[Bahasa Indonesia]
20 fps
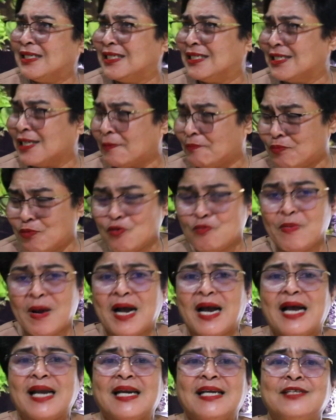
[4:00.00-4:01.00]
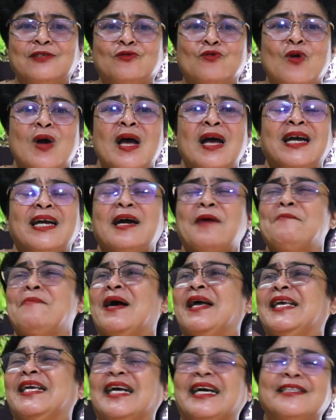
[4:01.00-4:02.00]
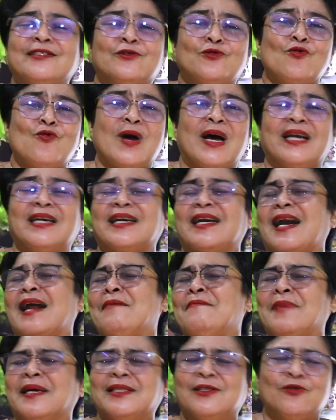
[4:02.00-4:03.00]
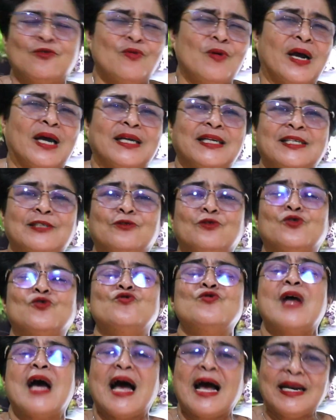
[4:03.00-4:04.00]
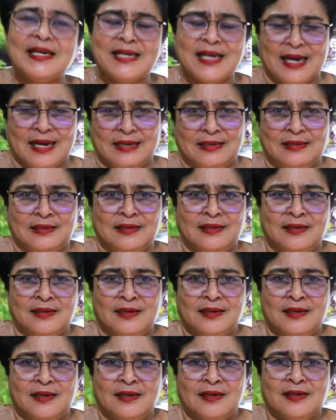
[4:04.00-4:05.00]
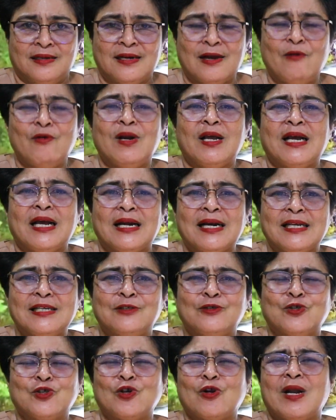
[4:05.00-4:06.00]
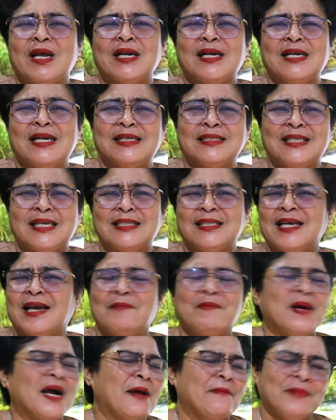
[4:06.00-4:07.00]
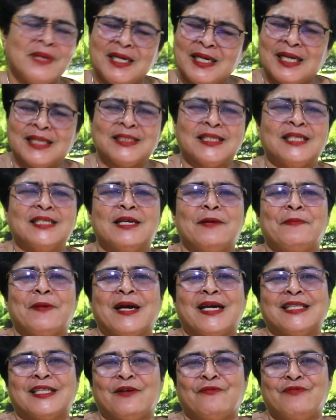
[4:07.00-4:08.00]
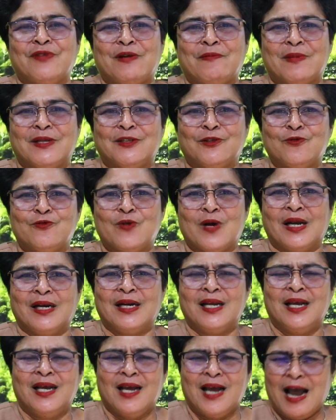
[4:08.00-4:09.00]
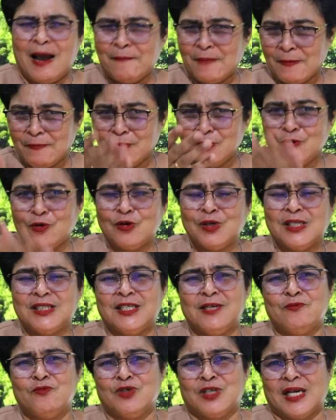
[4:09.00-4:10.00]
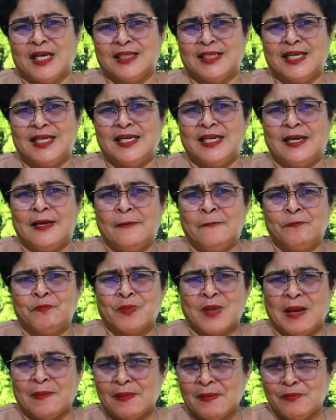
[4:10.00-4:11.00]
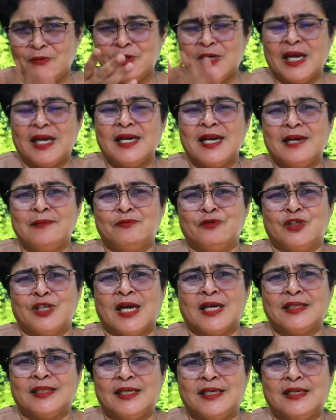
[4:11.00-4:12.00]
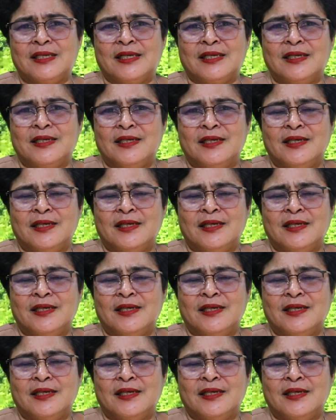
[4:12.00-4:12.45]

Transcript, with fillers: dari sejak purbakala itu kebaikan Tuhan, rahmat Tuhan itu sudah ada. Nah oleh karena itu saudara dan saya tinggal mengaminkan saja apa kata firman Tuhan. Apapun kondisimu saat ini, apapun keadaanmu saat ini,